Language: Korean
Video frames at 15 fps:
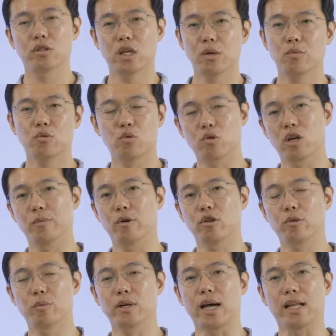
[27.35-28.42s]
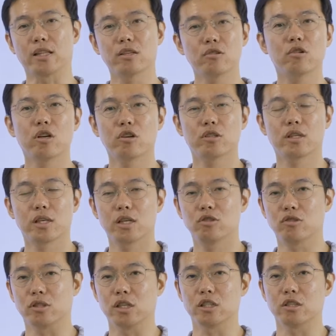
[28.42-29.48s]
세모 동그라미, 어떻게 보면 같은 거라고 생각할
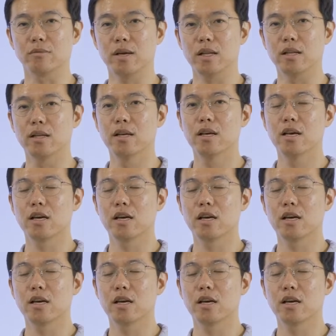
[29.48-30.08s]
수 있겠지만,